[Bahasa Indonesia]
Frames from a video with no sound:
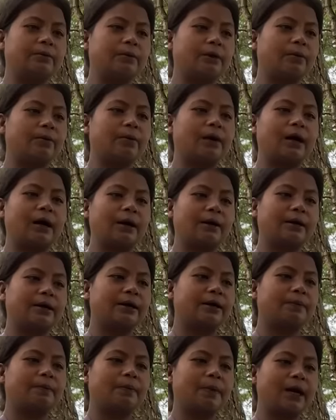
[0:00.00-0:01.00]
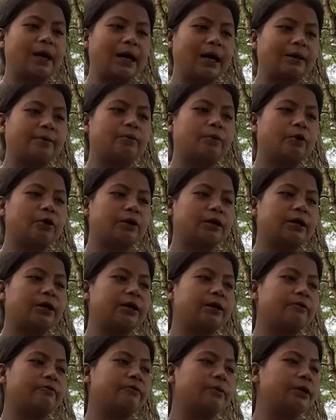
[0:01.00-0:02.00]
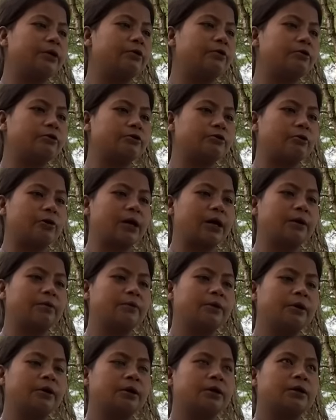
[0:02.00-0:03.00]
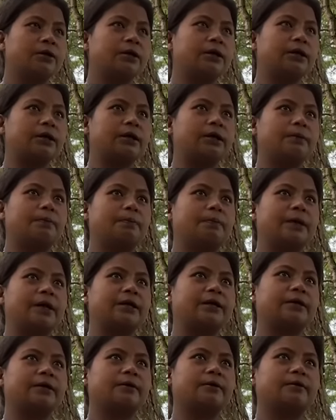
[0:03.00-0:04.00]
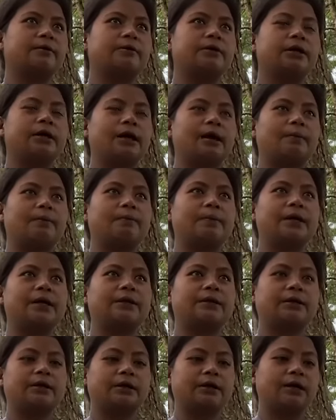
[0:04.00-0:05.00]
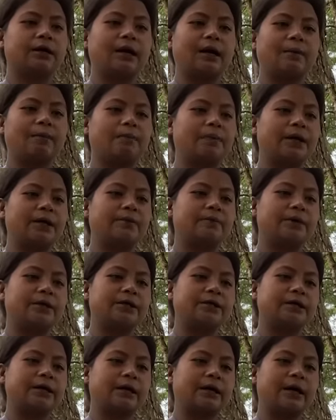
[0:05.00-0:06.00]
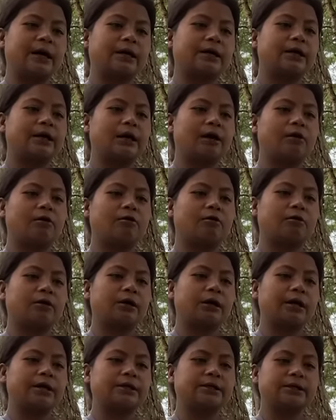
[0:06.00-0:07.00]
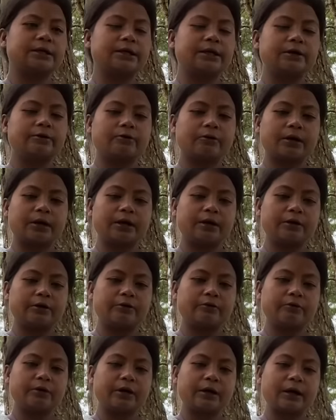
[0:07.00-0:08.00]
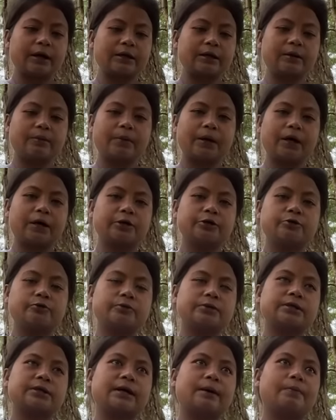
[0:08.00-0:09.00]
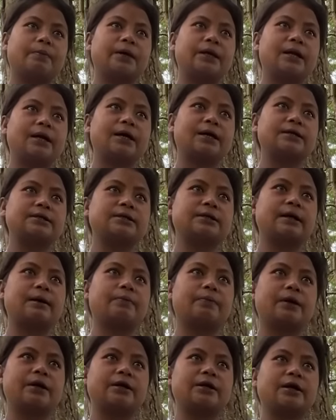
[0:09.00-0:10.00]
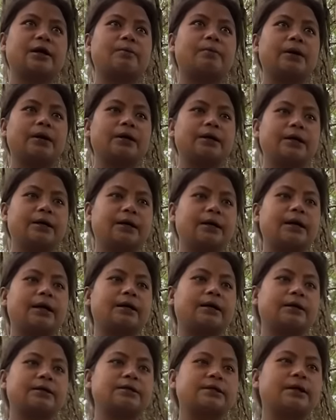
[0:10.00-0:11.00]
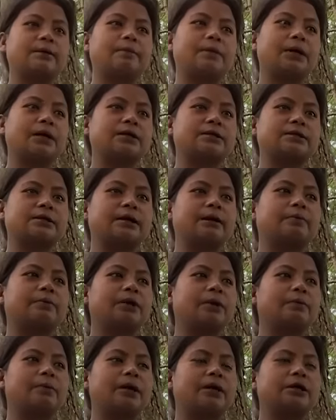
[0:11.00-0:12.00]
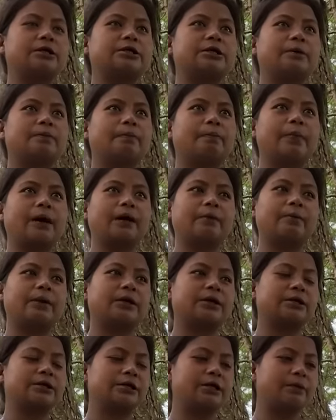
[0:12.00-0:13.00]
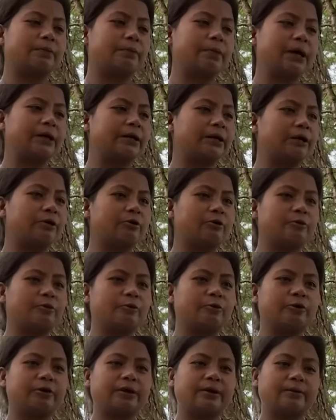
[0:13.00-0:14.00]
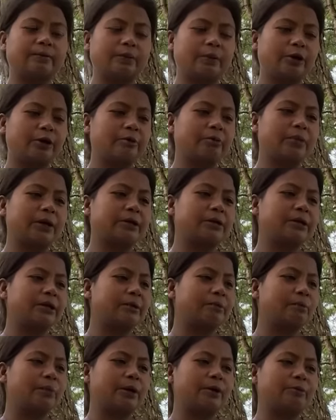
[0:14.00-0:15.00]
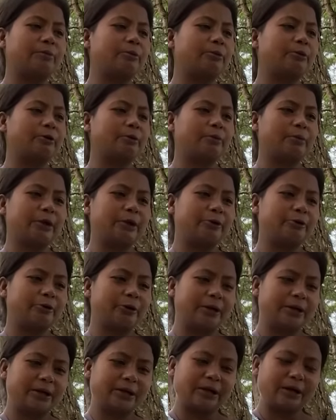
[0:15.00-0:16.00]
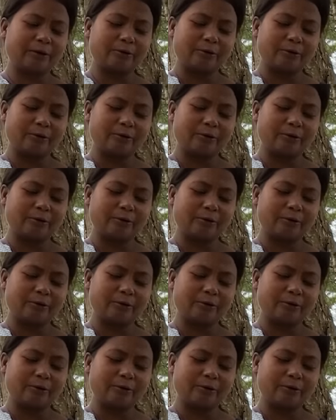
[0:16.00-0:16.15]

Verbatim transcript: ba bra de pelat ma kan ka video jong a ki pej kila pek te kila be kila long keren seniu keren iu yang tambah ngasus ngap be kan laka ngap ke kan baki keren ngas ngap laka ngap tambah kajing pang bak kajing pat ka dom nutem don batte pat don bayo i tang